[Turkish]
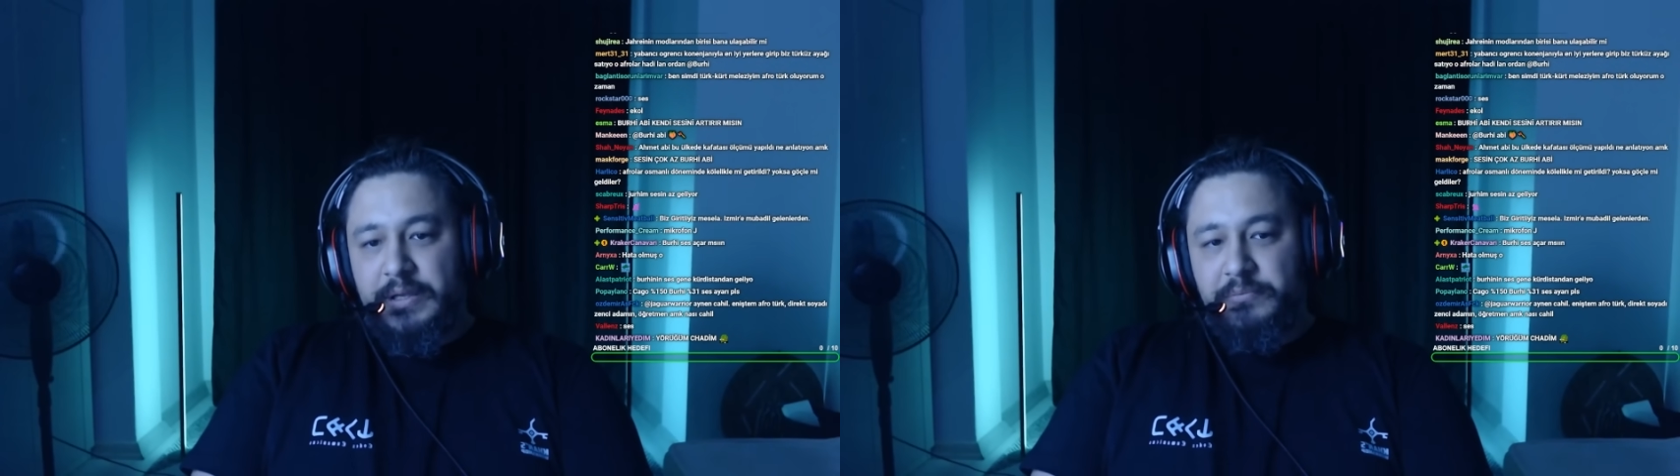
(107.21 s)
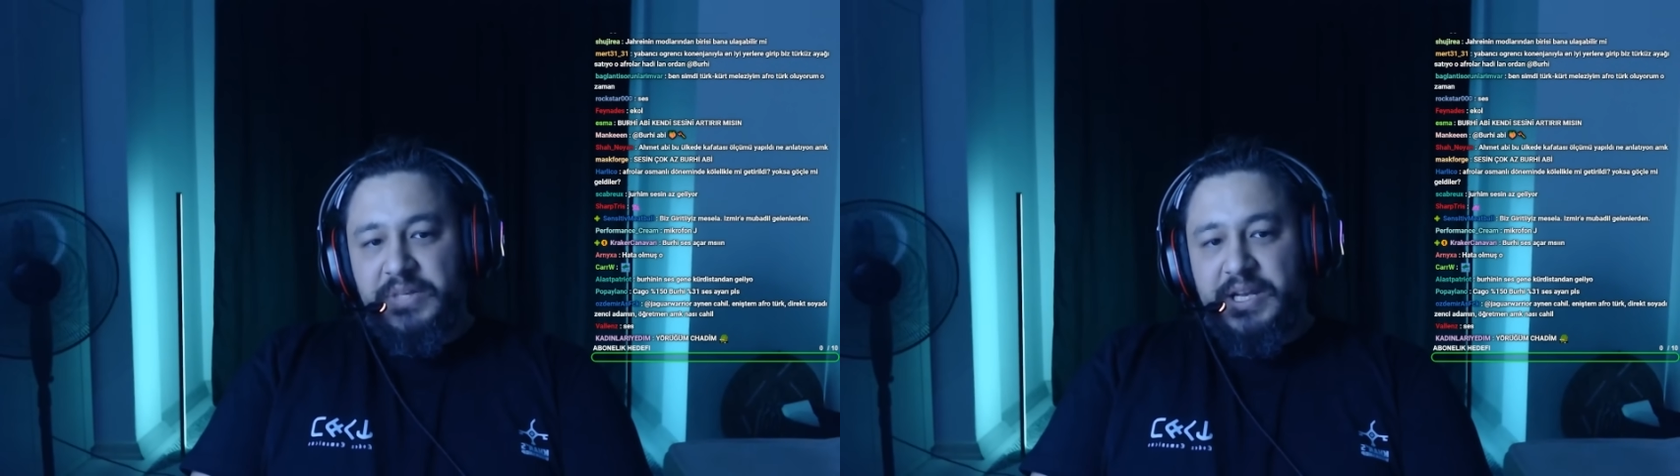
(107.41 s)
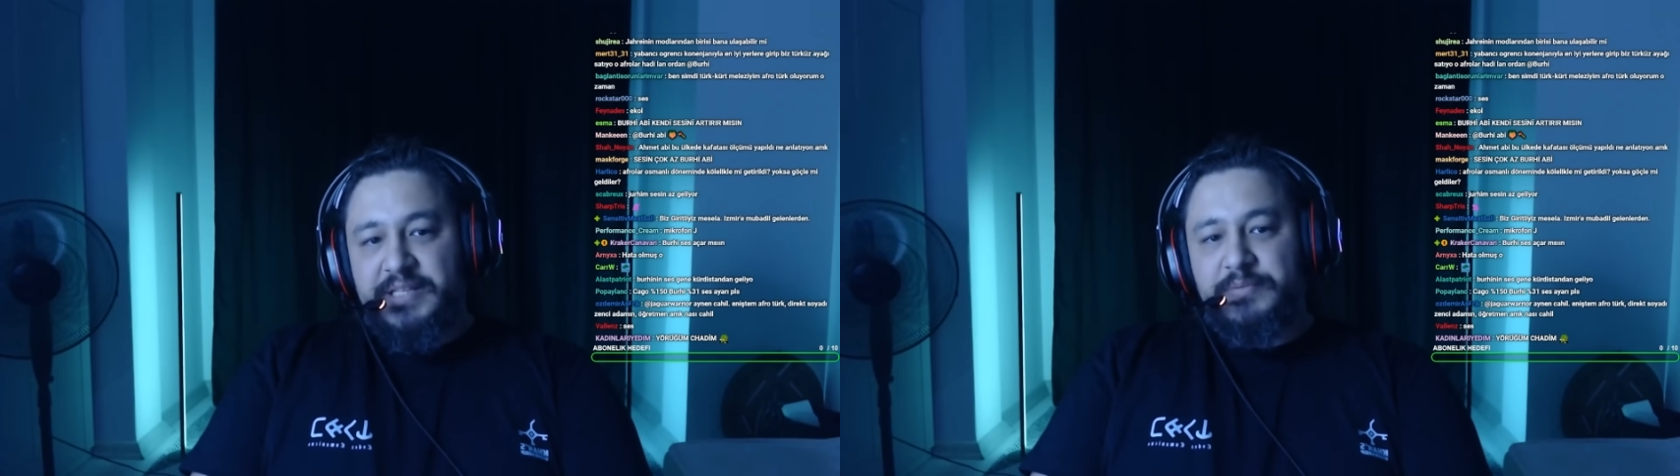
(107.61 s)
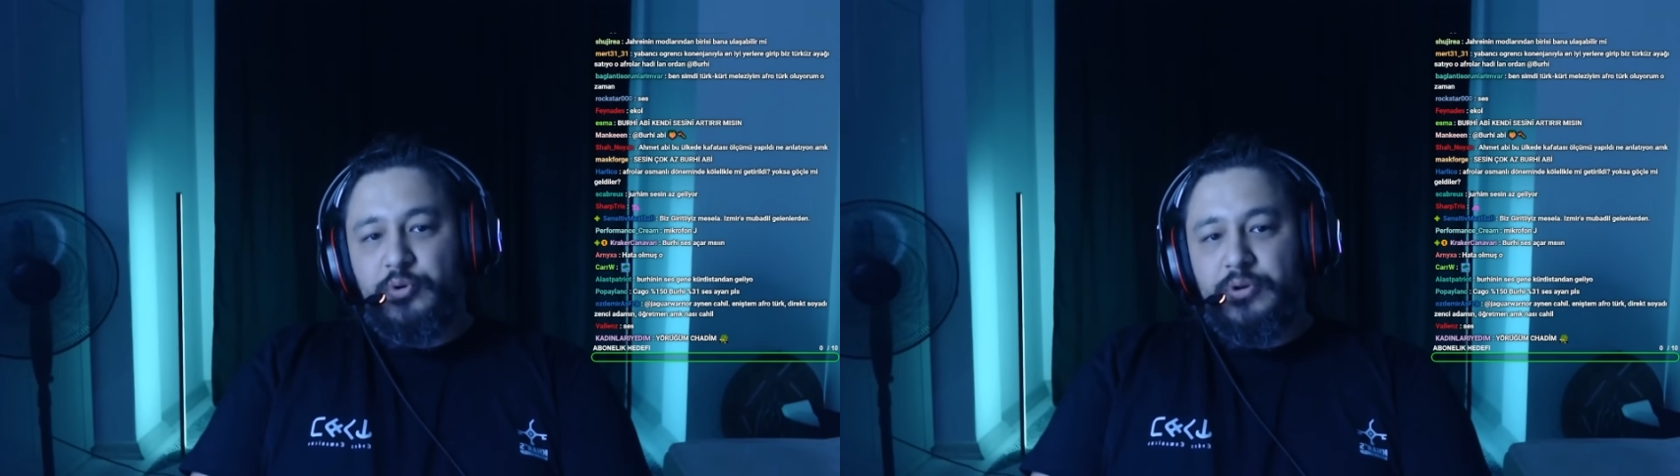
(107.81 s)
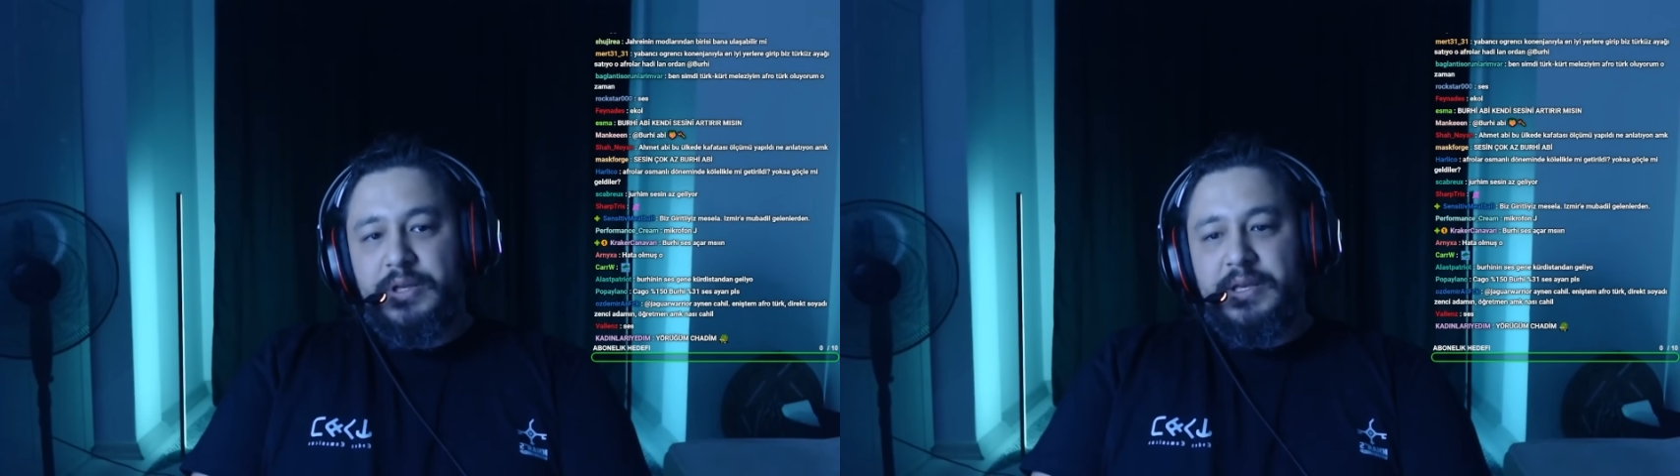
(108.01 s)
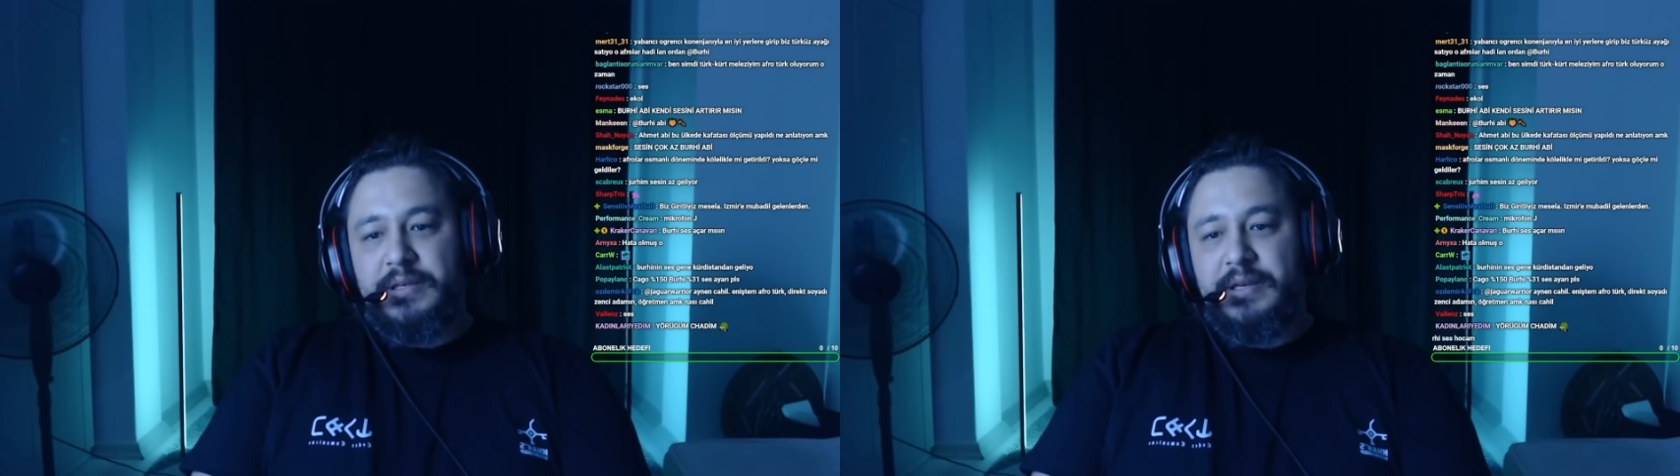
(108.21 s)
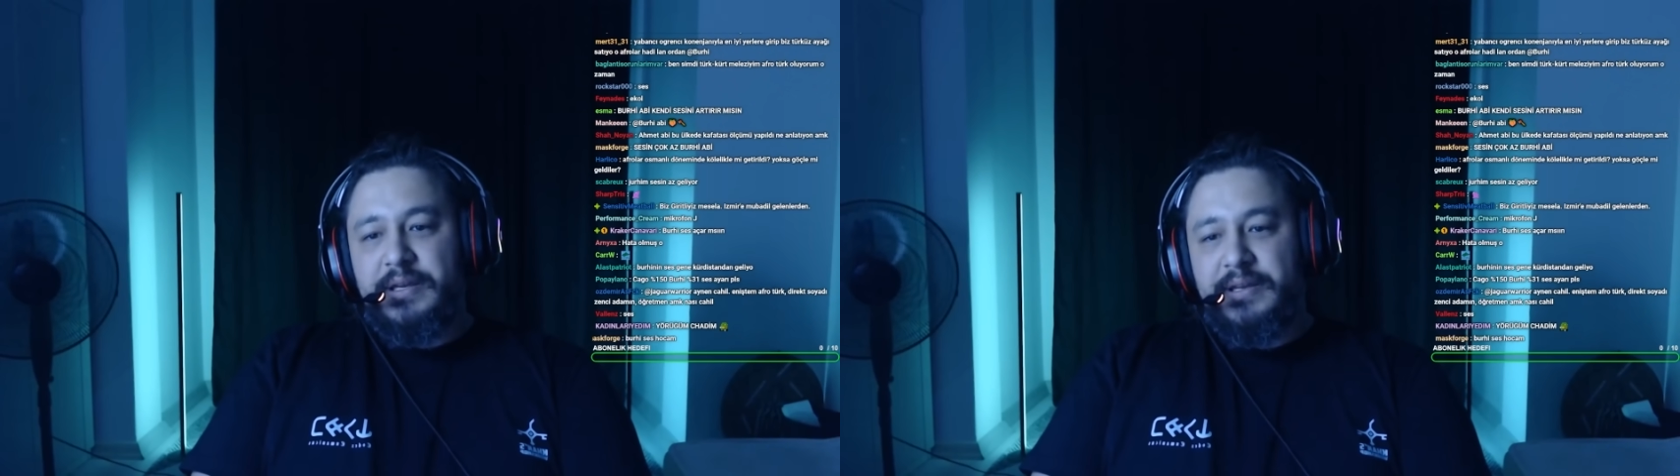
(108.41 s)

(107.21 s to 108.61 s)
biraz böyle e,